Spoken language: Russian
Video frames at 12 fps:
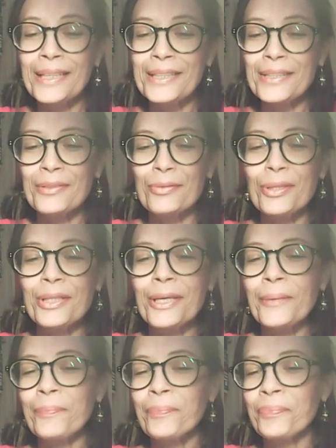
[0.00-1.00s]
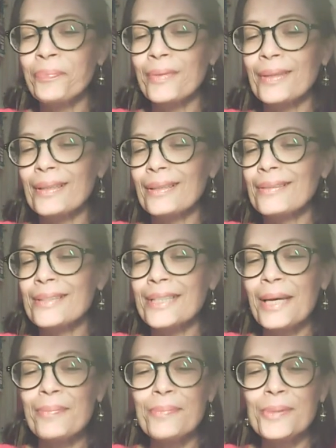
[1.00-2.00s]
Сегодня а,
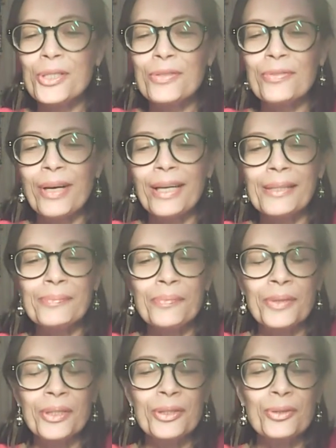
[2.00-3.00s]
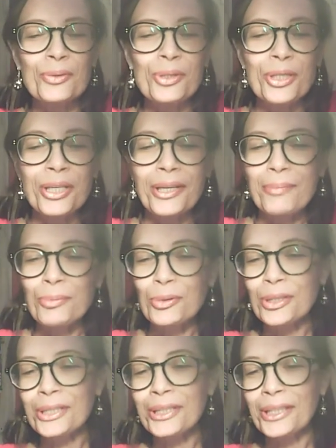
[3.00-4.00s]
вся пищевая индустрия
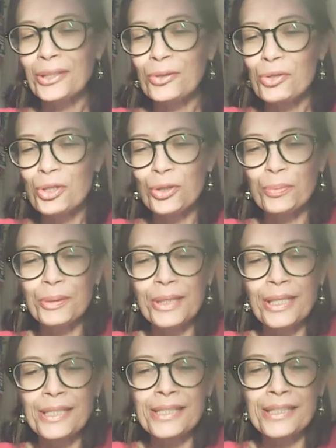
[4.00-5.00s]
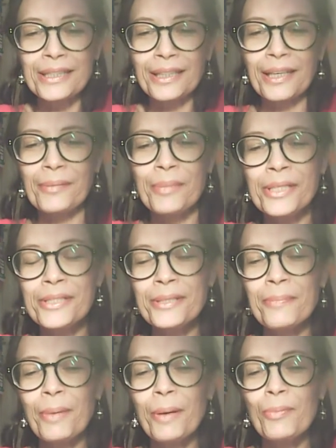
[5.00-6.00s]
работает на то, чтобы нас
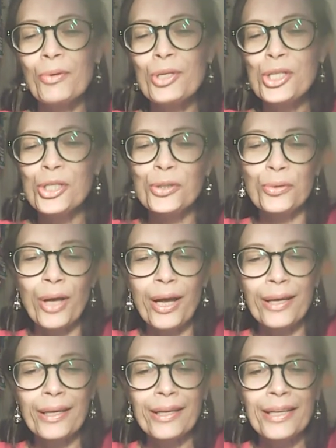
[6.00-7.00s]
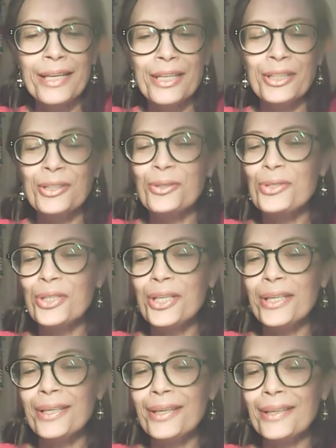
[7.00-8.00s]
накормить побольше, другая
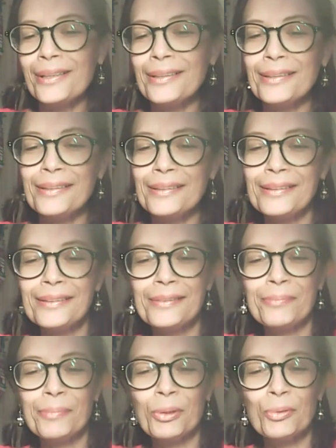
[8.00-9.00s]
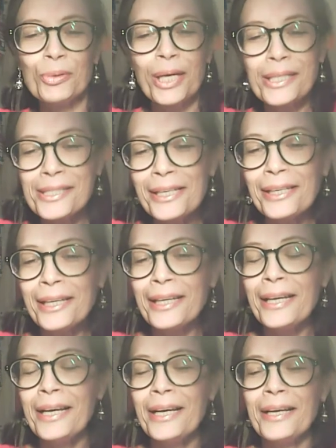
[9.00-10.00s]
индустрия э,
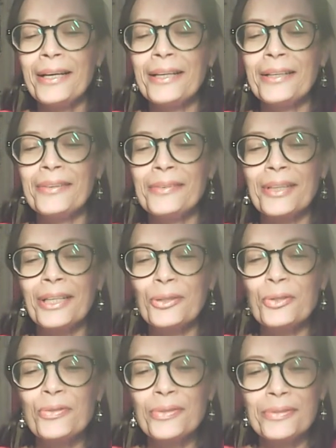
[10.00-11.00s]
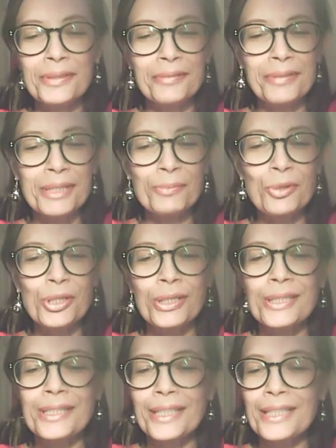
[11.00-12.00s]
похудательная а, готовит
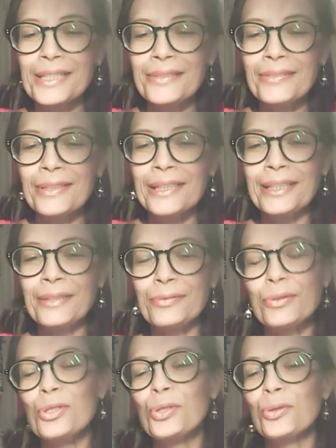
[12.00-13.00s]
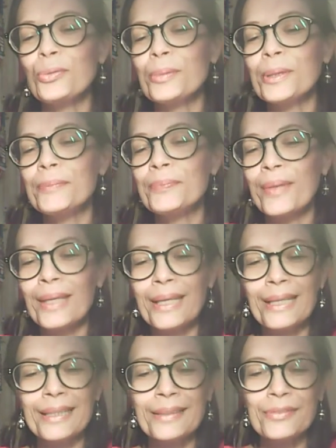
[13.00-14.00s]
всевозможные средства для того, чтобы
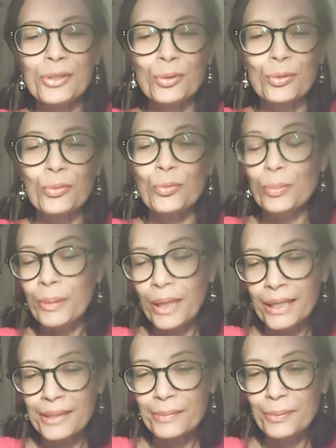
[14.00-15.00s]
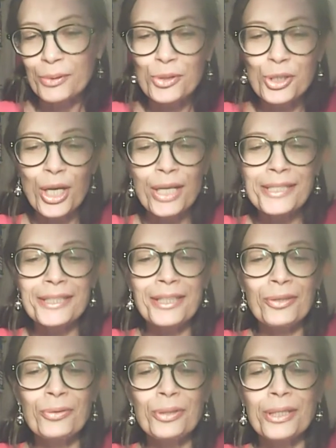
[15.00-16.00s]
это все убрать. Получается
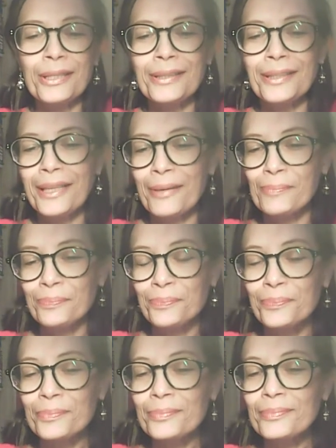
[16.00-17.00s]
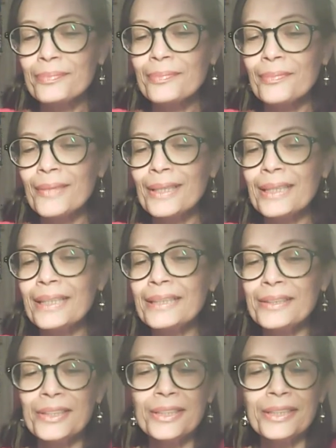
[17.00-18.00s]
такой тандем
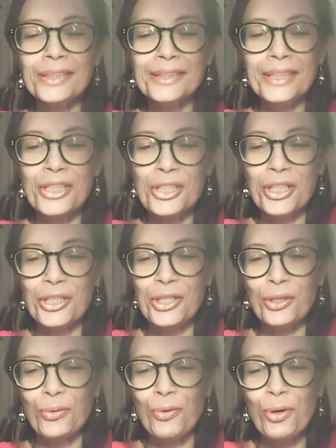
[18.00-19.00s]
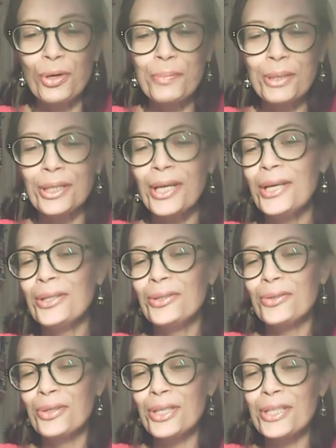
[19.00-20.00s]
да, э, значит, одни кормят,
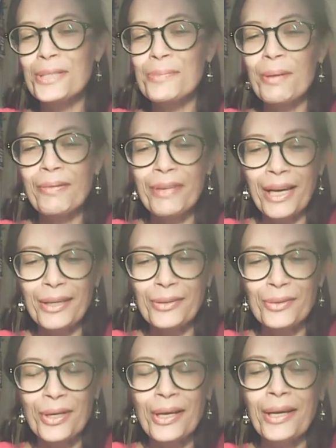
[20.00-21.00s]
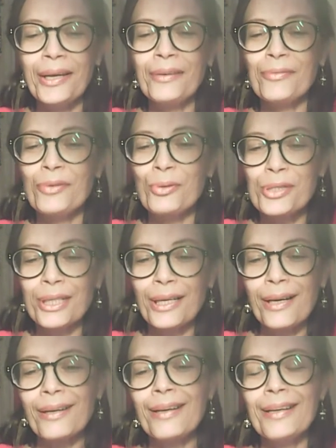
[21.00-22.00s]
другие избавляют, вроде
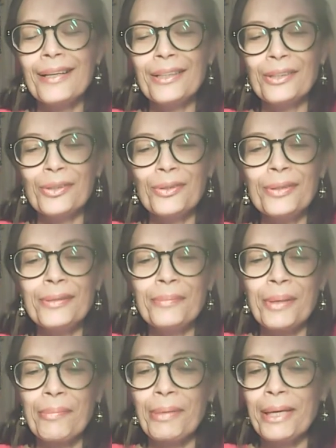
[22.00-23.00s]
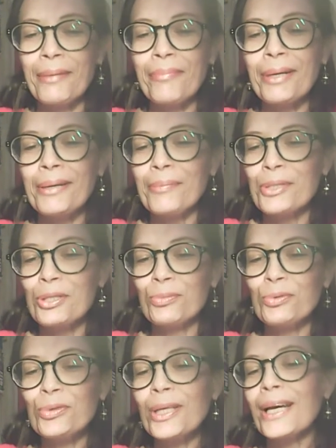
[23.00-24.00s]
как. Но проблема
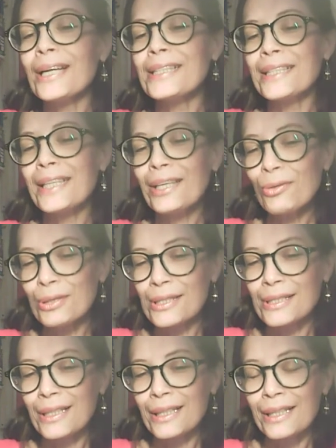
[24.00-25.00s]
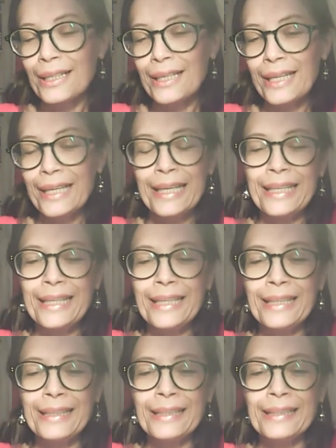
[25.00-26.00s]
почему-то остается.
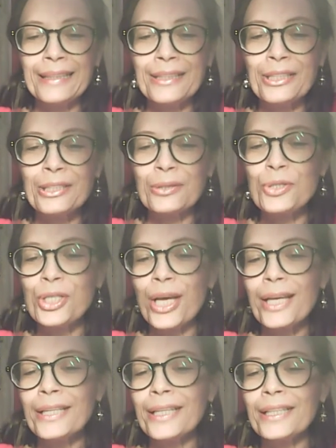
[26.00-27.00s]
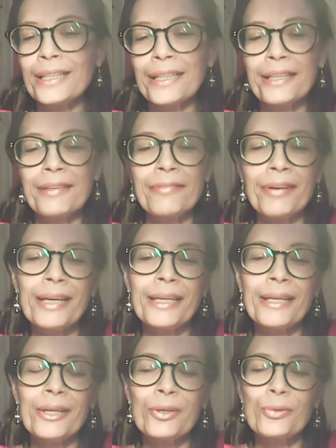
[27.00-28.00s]
И э, не случайно
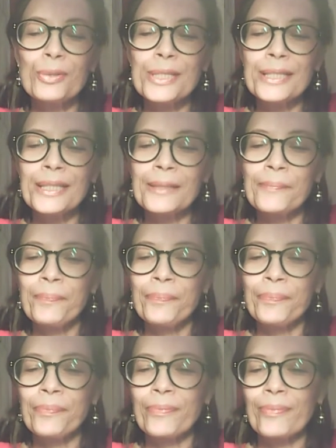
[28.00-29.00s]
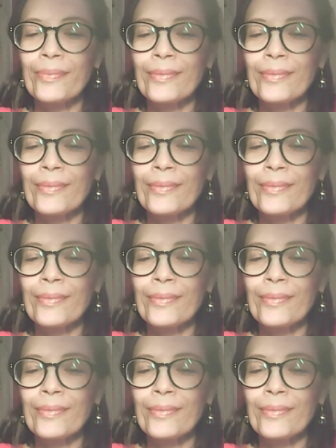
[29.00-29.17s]
кривая роста э,